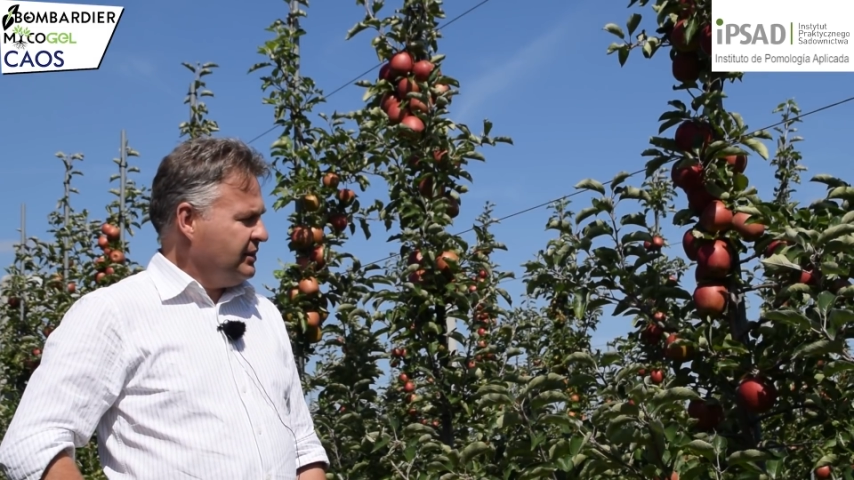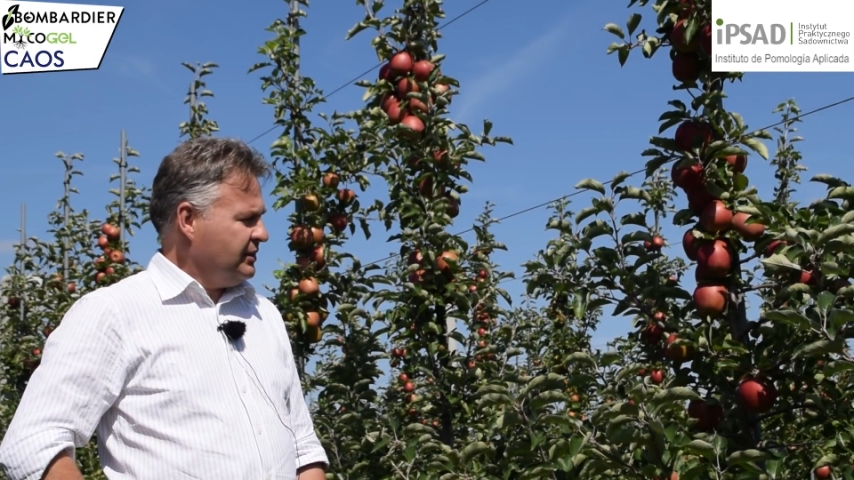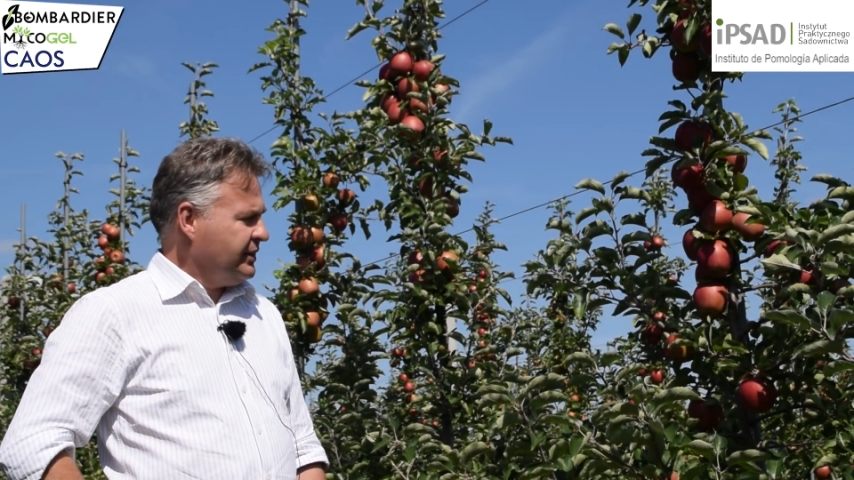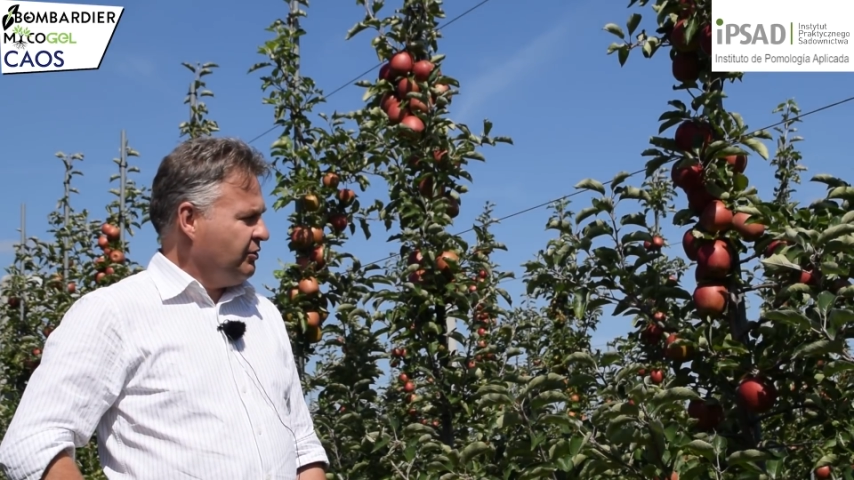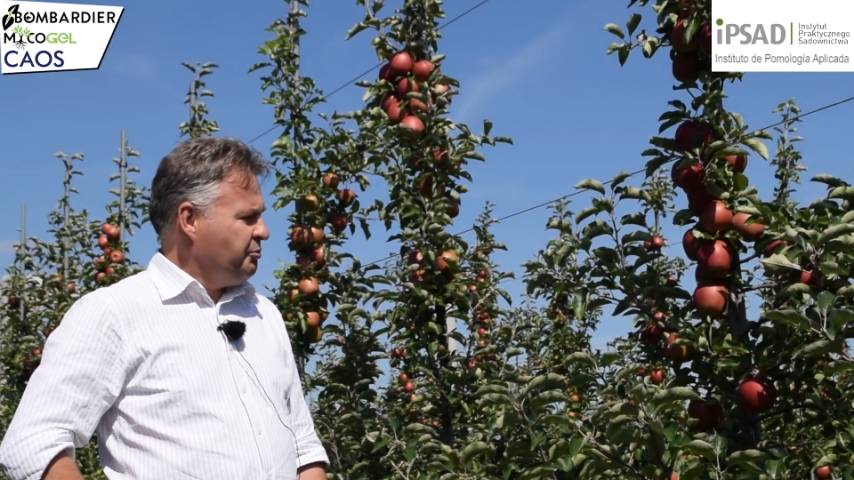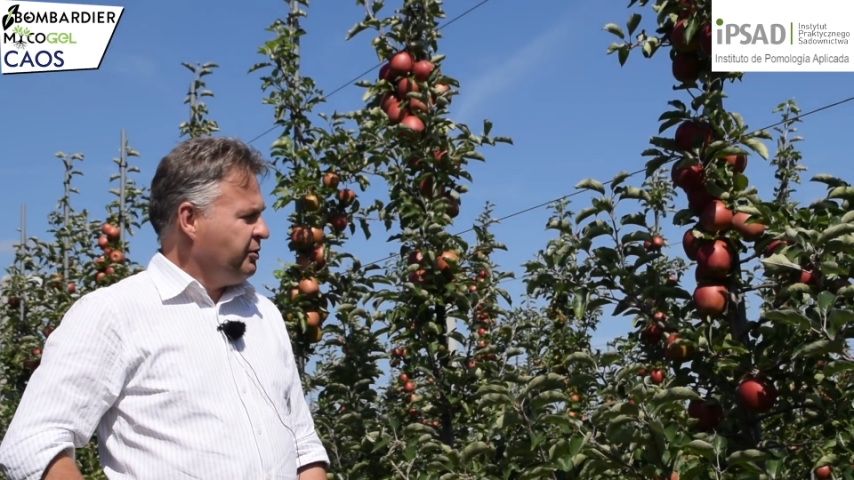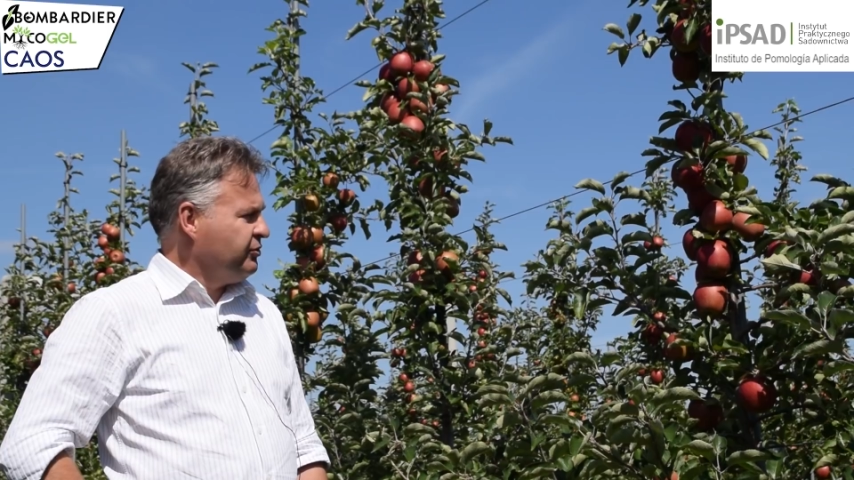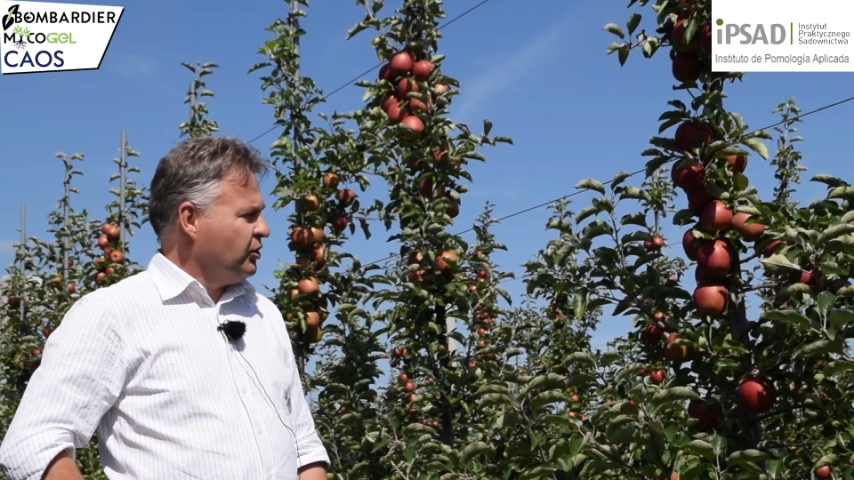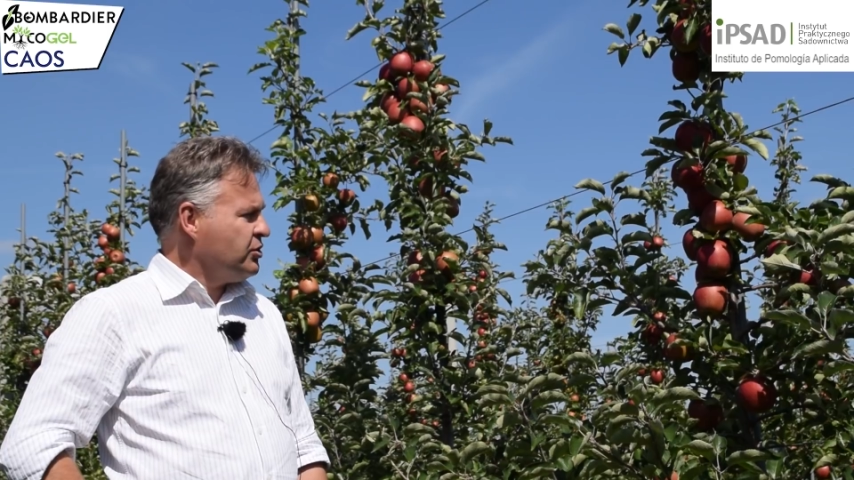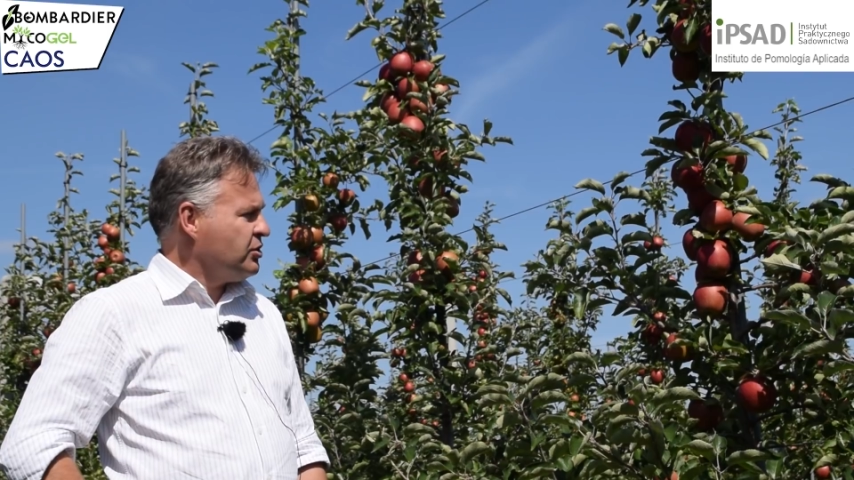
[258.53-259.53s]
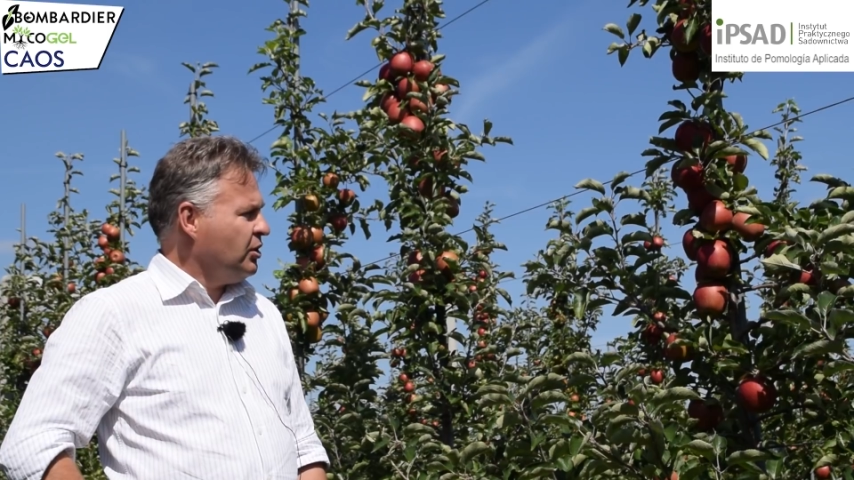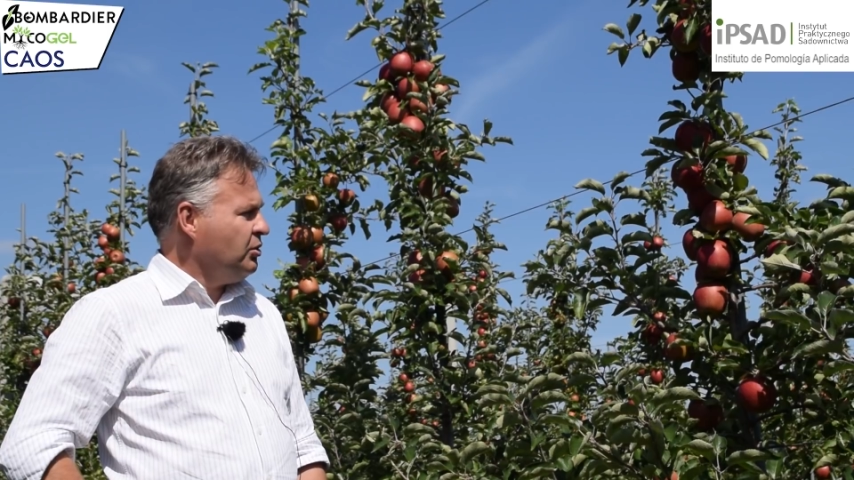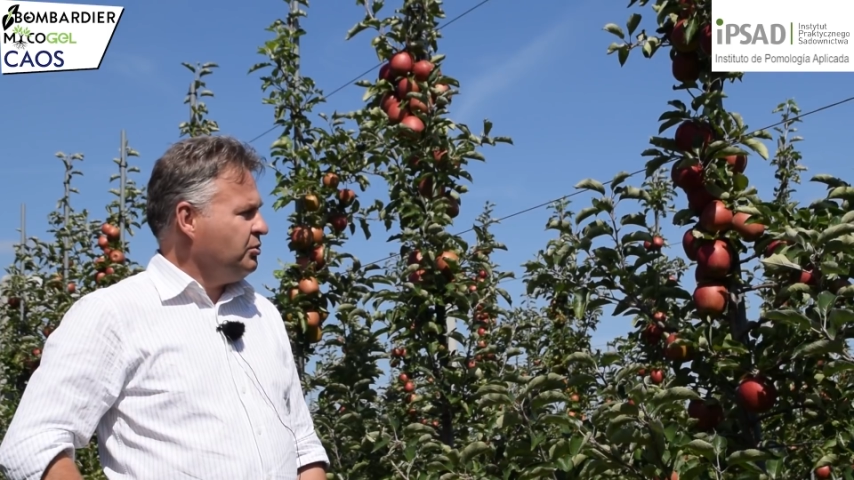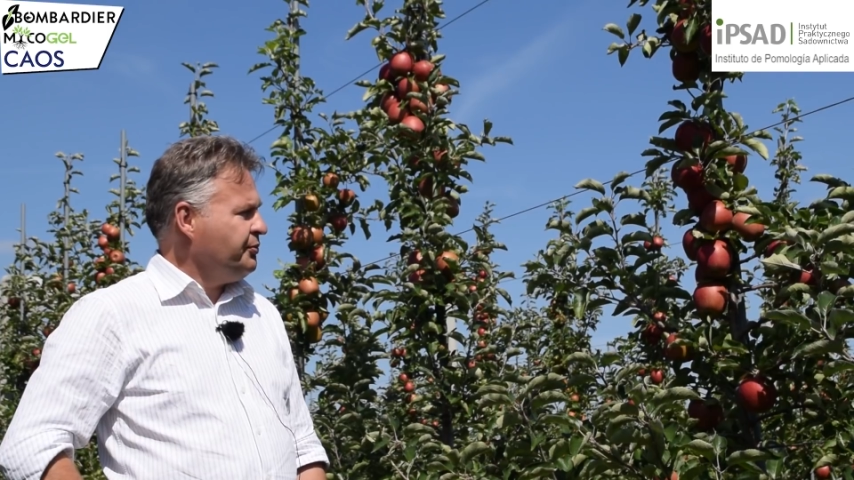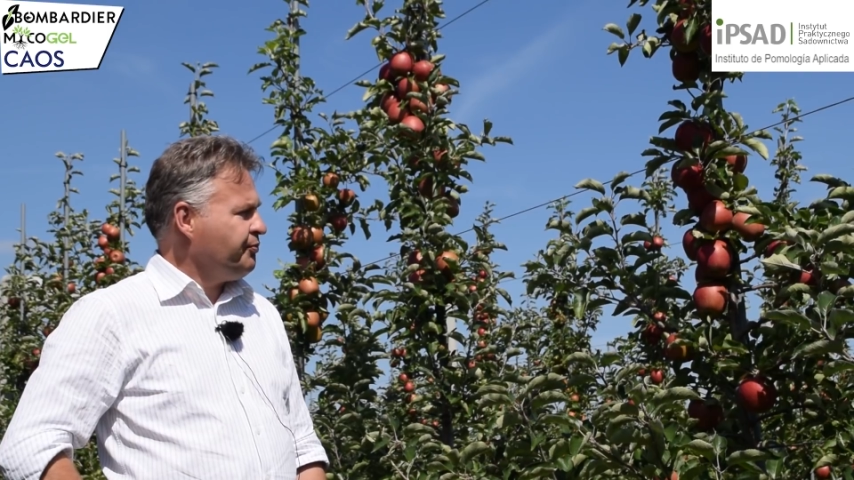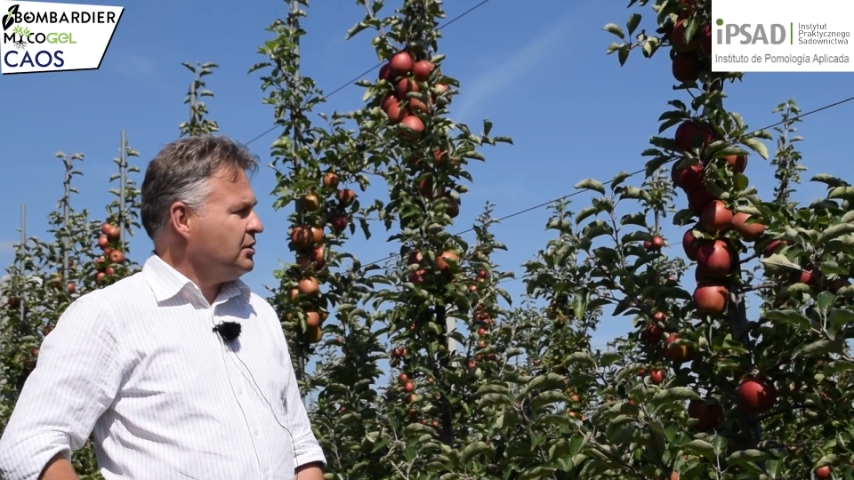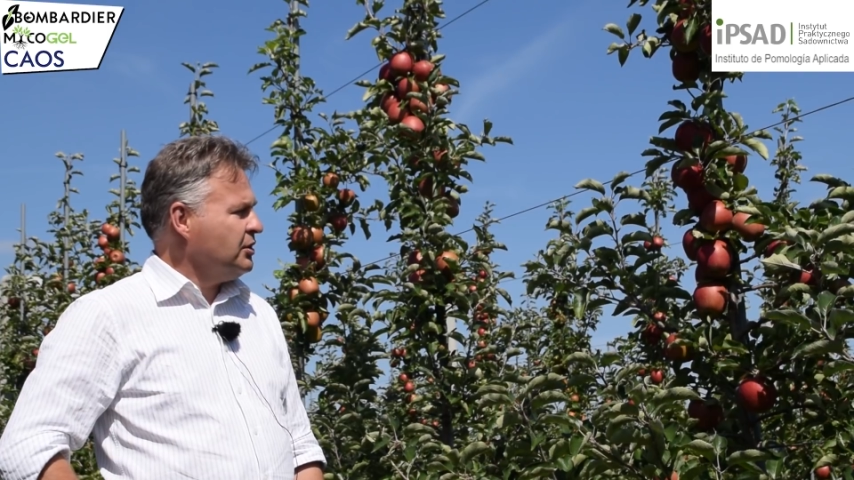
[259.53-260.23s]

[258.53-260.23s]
podido evaluar esto por casualidad,